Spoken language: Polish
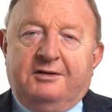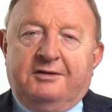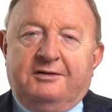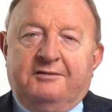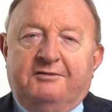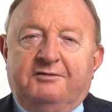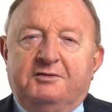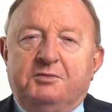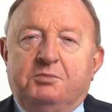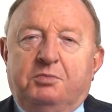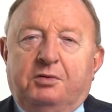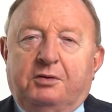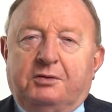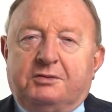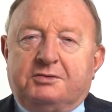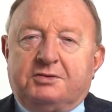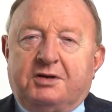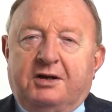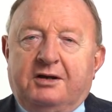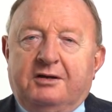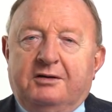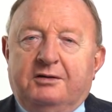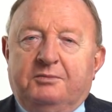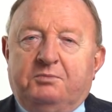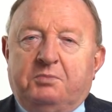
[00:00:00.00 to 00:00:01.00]

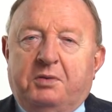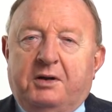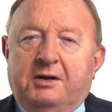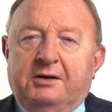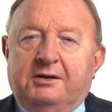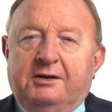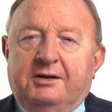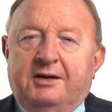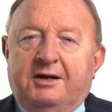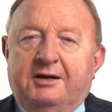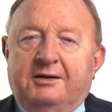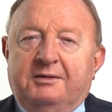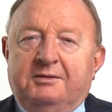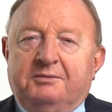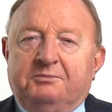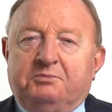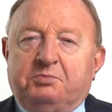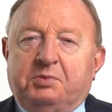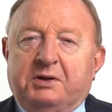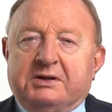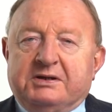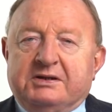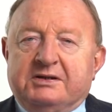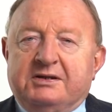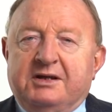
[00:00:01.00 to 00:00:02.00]
wyborczego pana
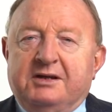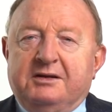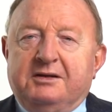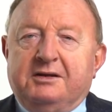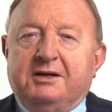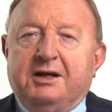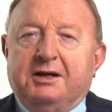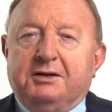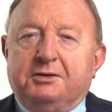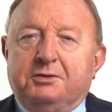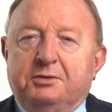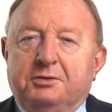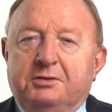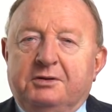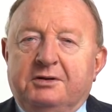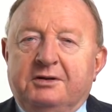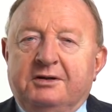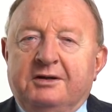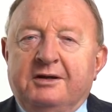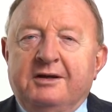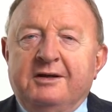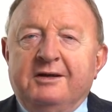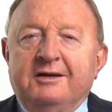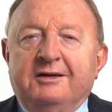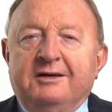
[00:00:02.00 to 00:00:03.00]
prezydenta Dudy,